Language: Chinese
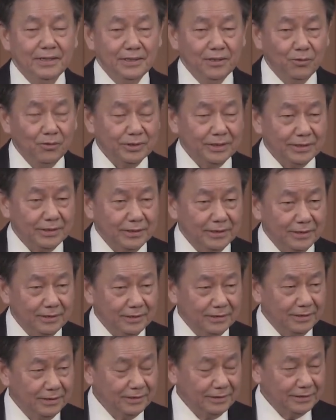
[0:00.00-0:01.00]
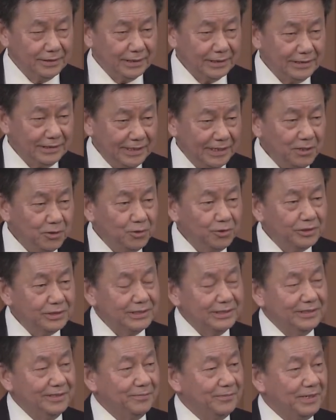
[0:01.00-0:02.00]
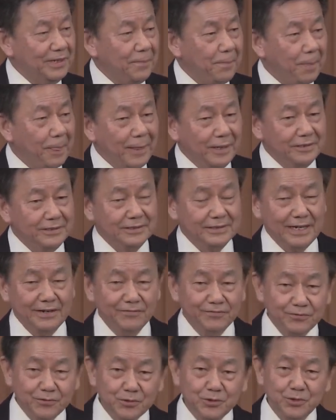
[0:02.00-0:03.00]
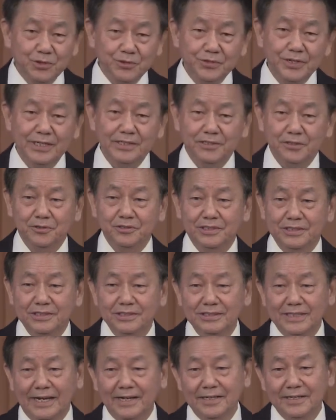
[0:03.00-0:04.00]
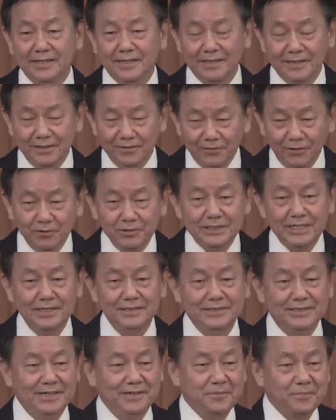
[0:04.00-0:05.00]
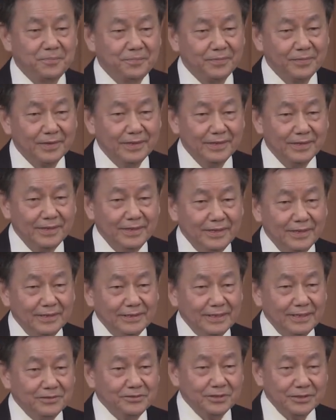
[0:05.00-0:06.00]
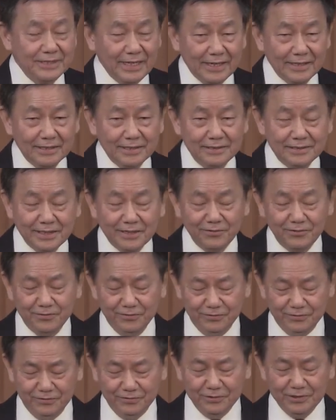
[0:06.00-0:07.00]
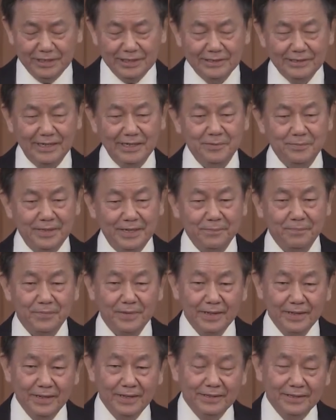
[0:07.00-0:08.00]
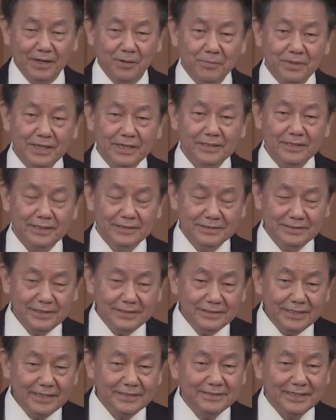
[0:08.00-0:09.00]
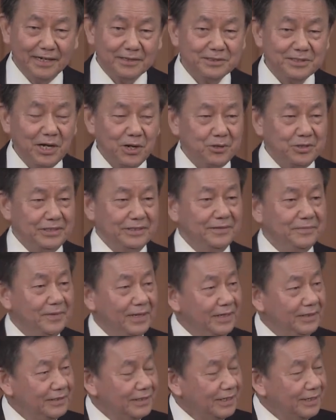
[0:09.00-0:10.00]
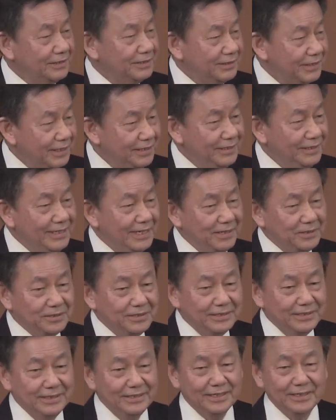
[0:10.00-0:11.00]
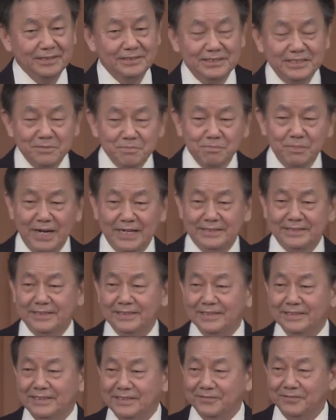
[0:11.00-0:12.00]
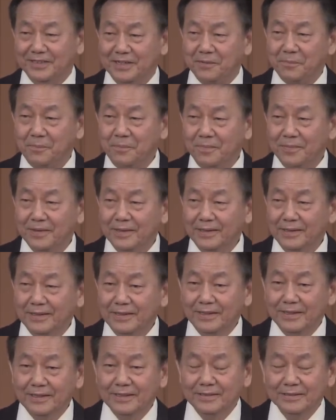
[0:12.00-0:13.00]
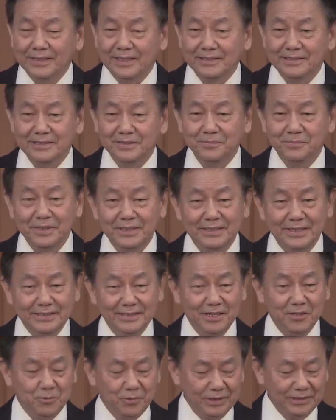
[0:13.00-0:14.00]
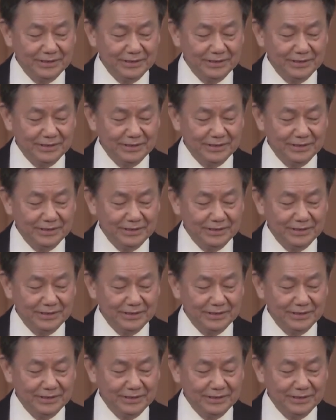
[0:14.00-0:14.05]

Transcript: 或者那个银库是什么呢？是在妇女院有十三个奉献箱。他就在这个奉明先生那边，那我们可以正在讲道理。这个圣殿是一个敬拜神的地方，但是没想到文